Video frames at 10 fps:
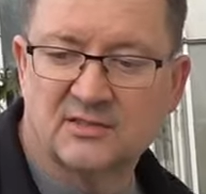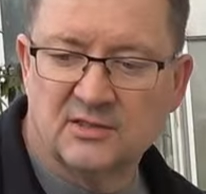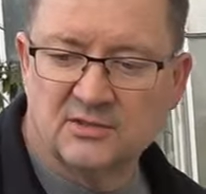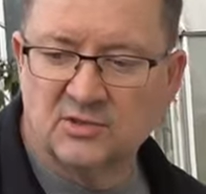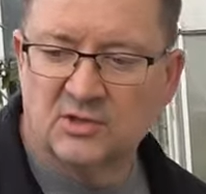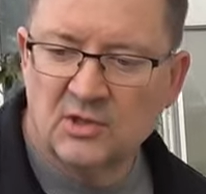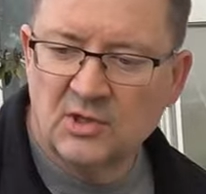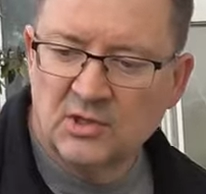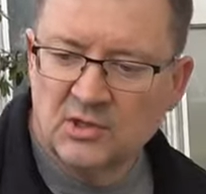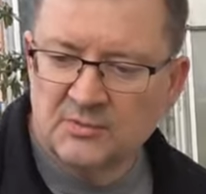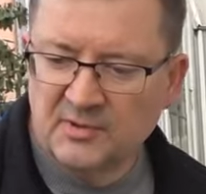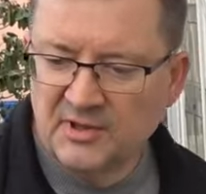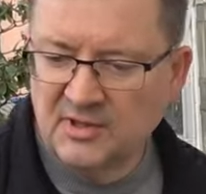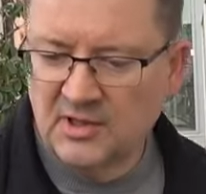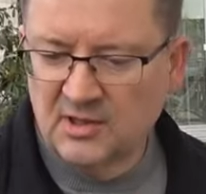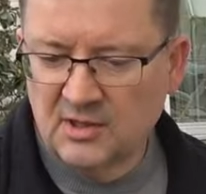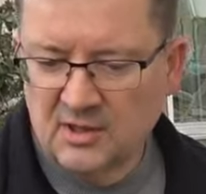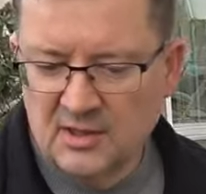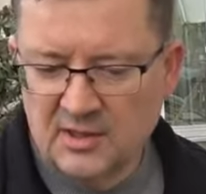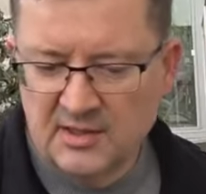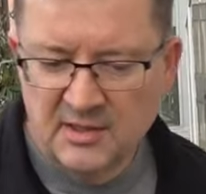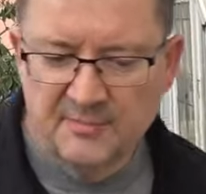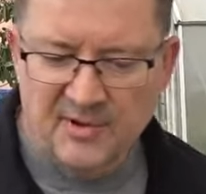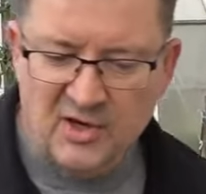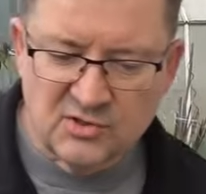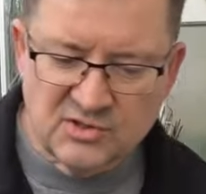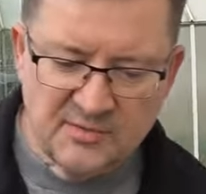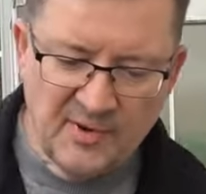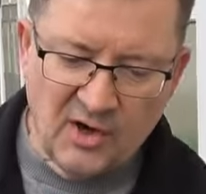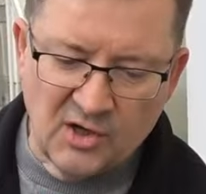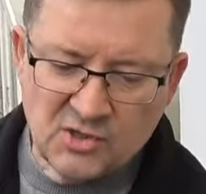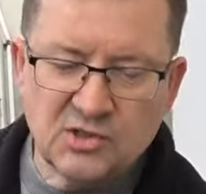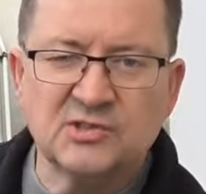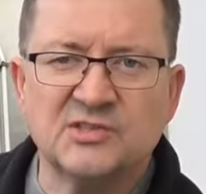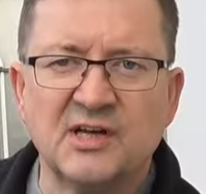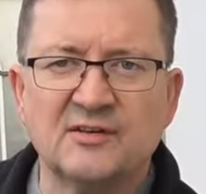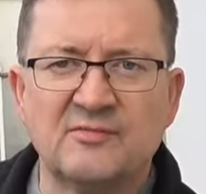Also wichtig, äh, ihr braucht immer Anschlussset,